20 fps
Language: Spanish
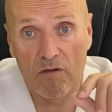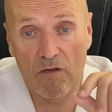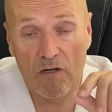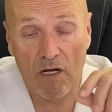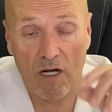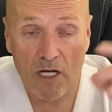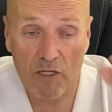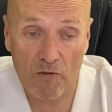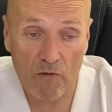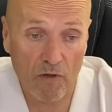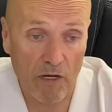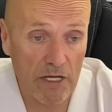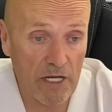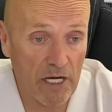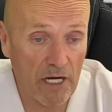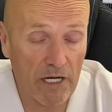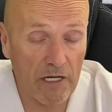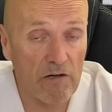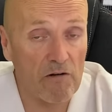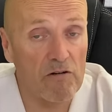el gato
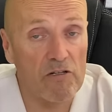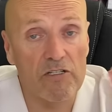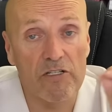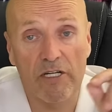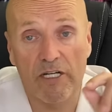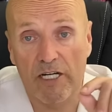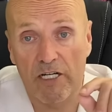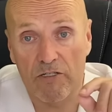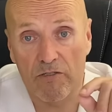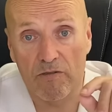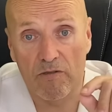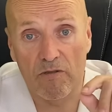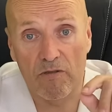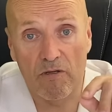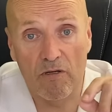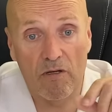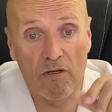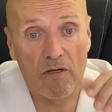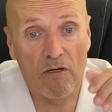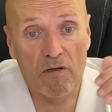callejero en este caso
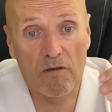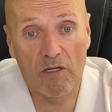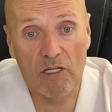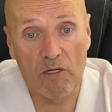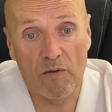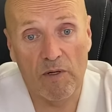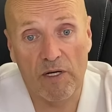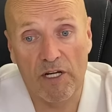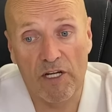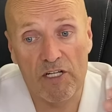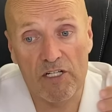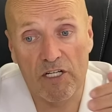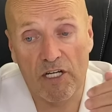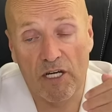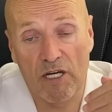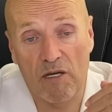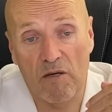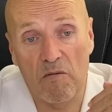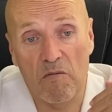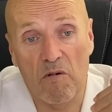y veréis
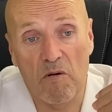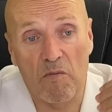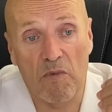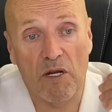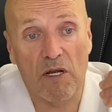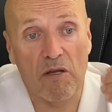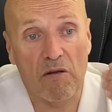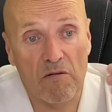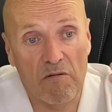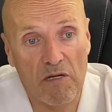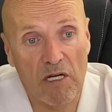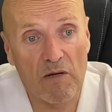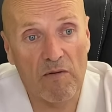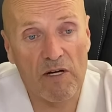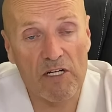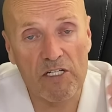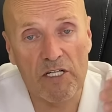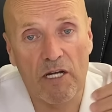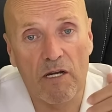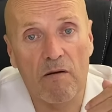que, hombre, le
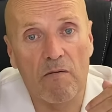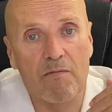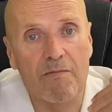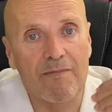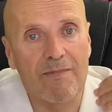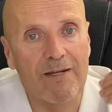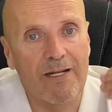va a, ser,